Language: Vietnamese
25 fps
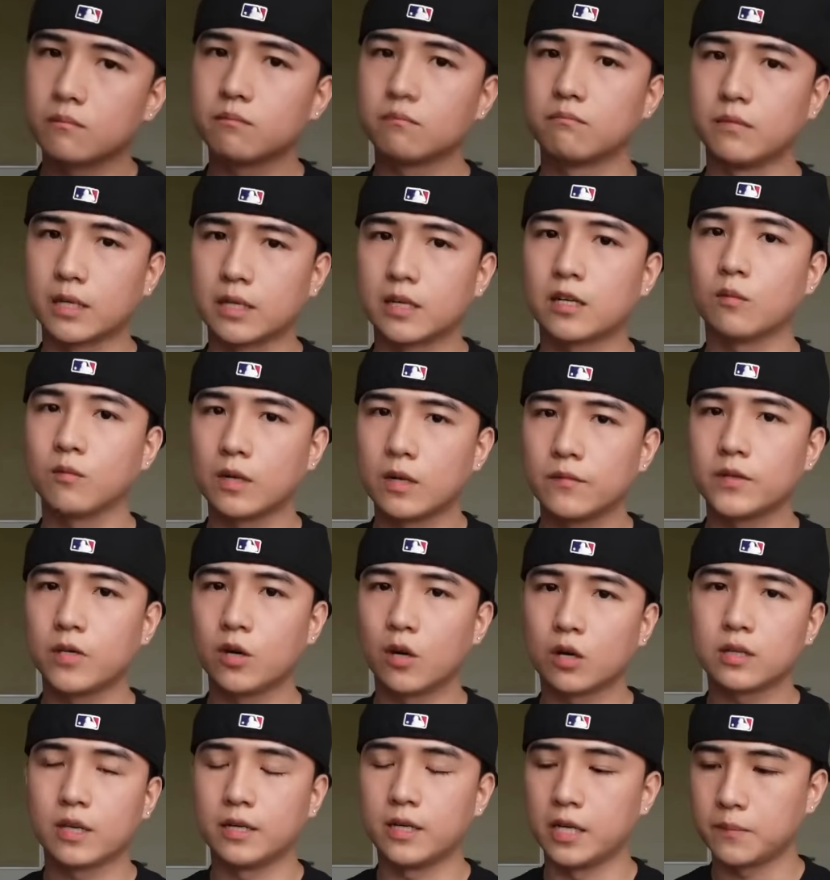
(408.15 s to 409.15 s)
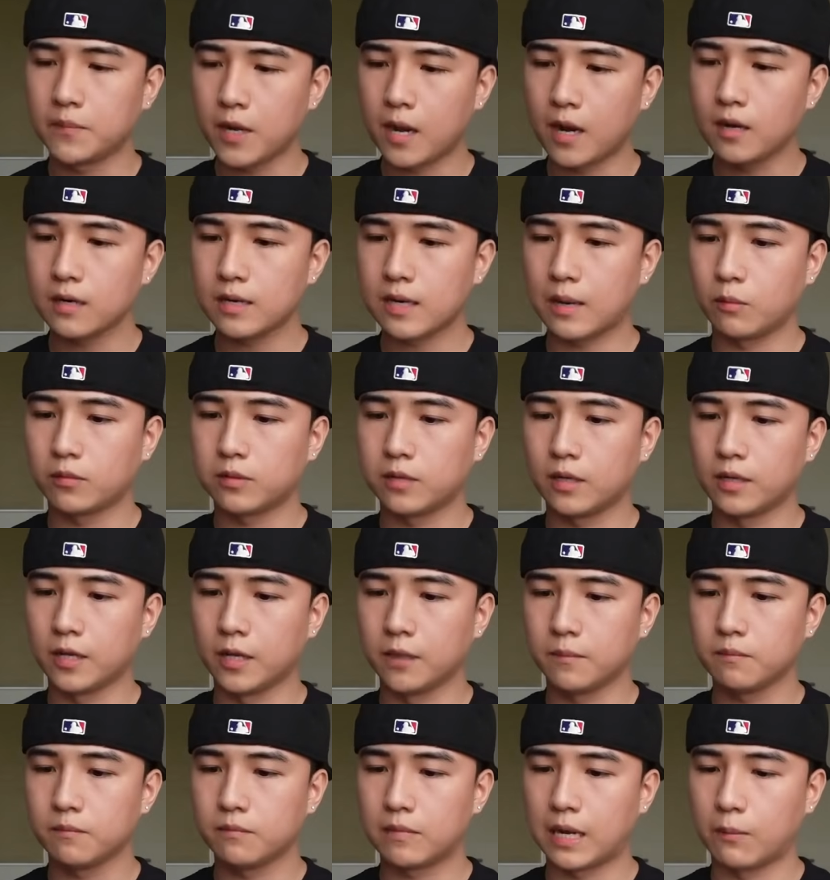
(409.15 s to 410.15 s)
mình không lên video thời điểm đó là một thời
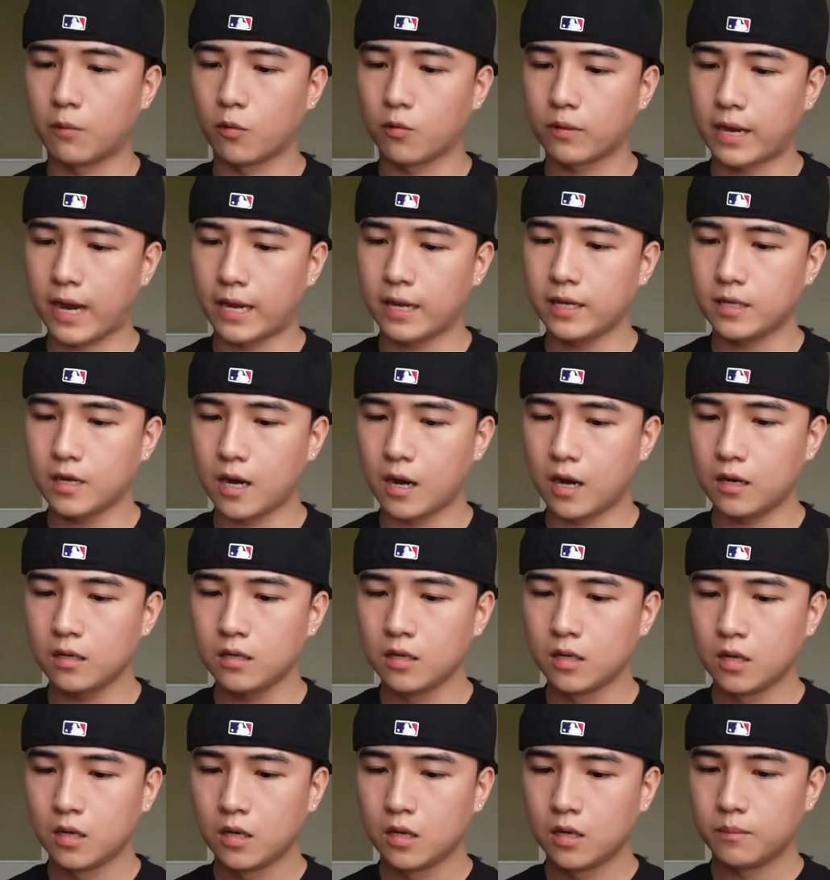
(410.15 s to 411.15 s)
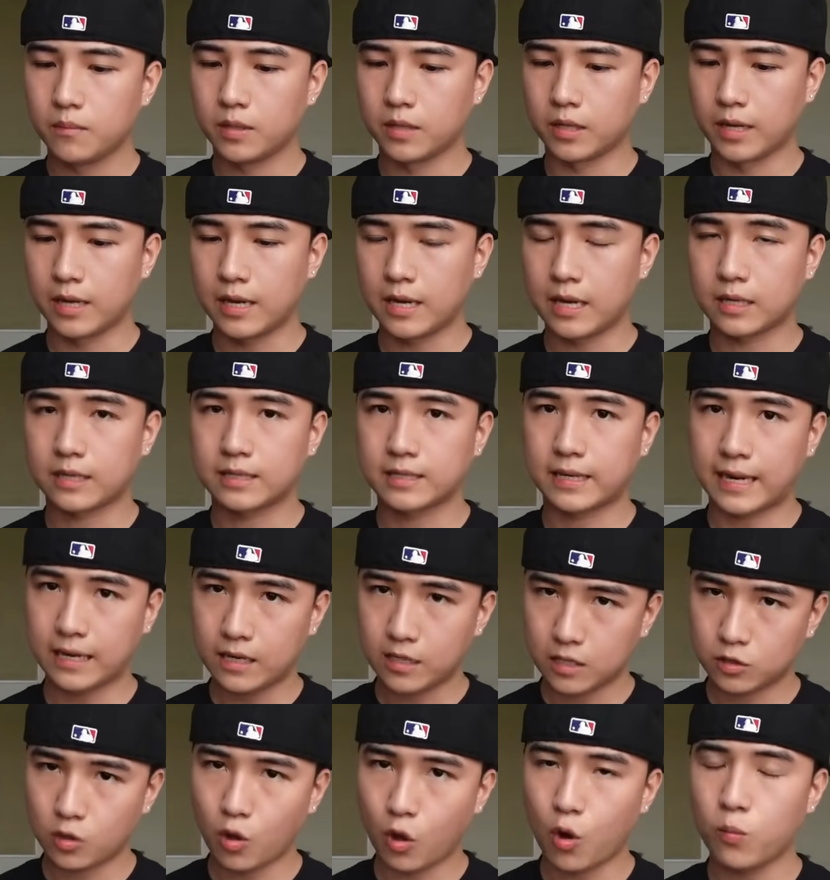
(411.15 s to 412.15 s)
điểm là một cái gì đó mình nghĩ là khá
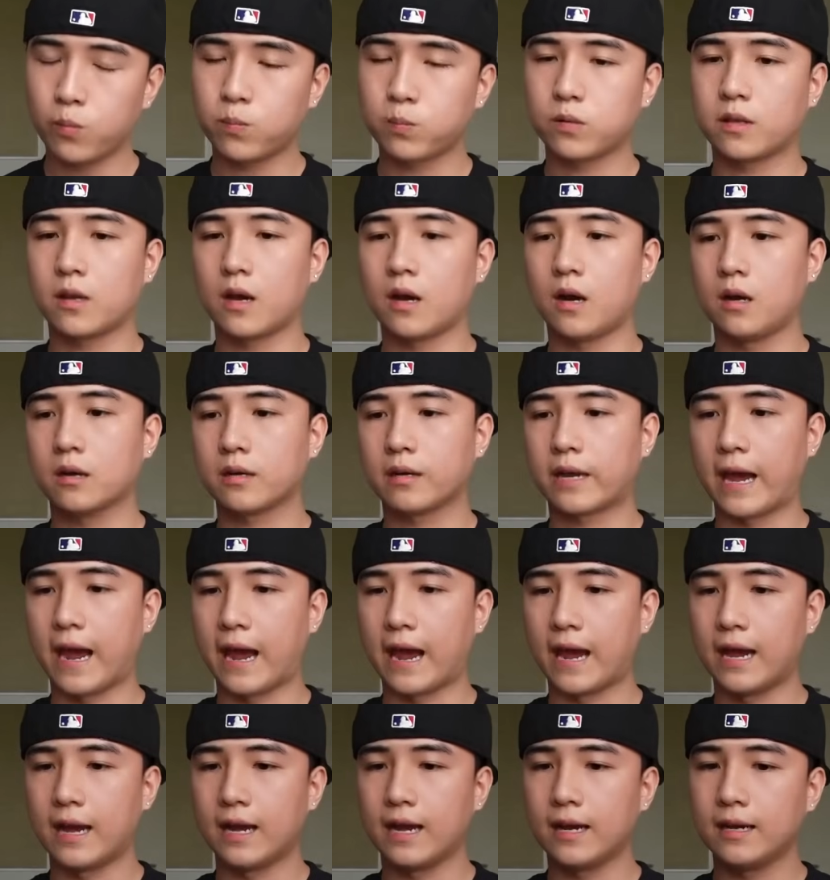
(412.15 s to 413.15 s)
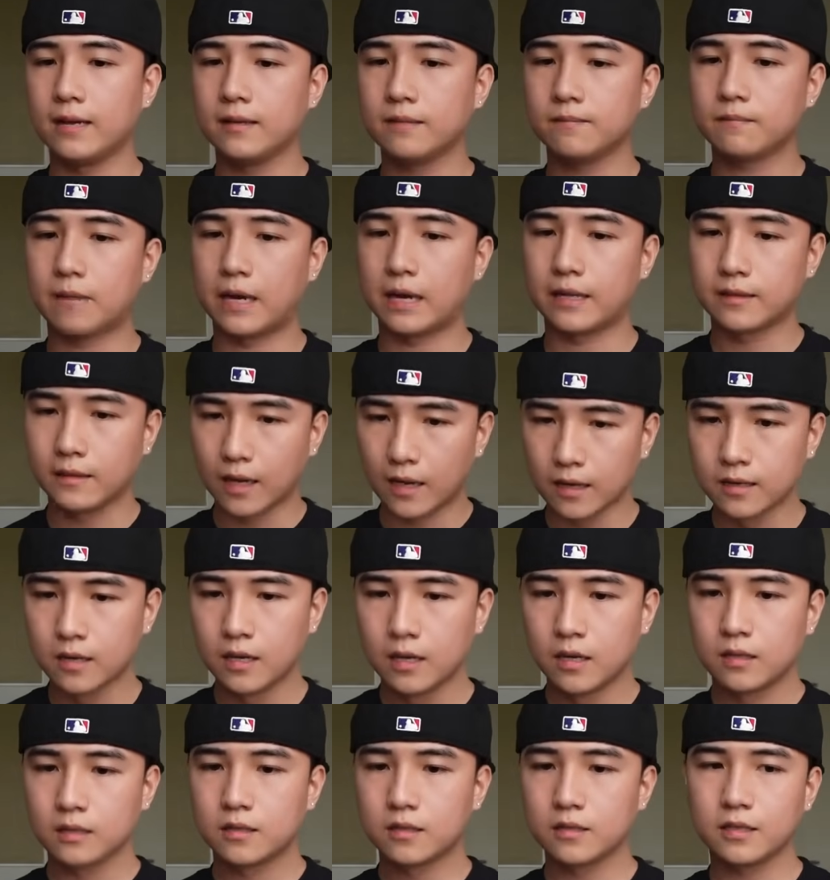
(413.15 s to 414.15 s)
là tốt cho cả anh Tân
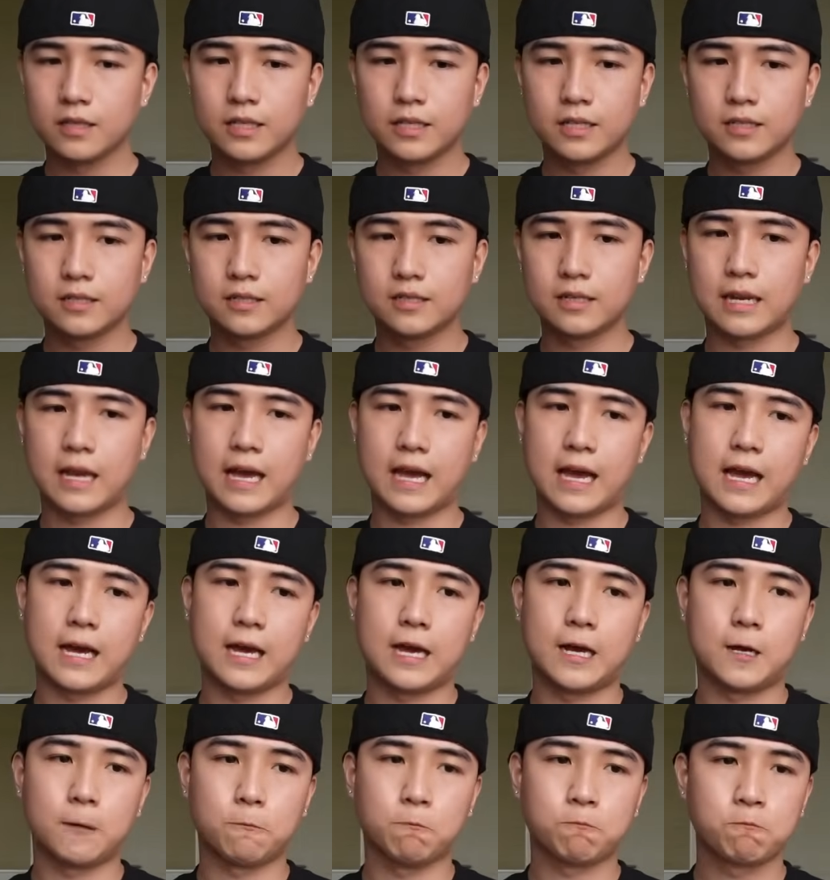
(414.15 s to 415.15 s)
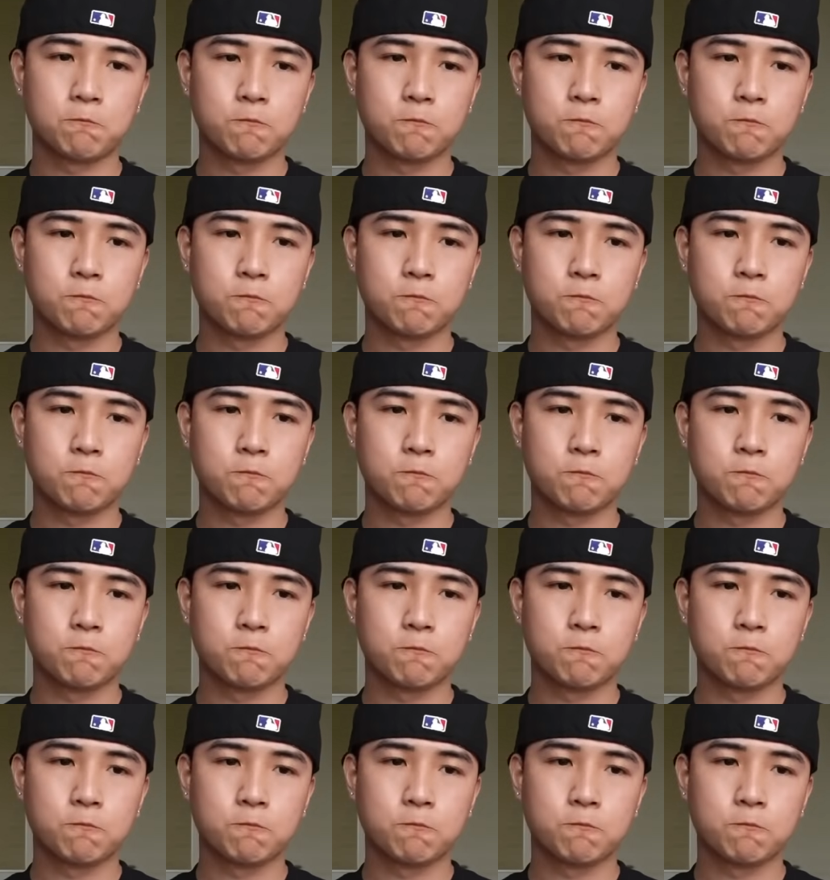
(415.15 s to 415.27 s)
tất nhiên là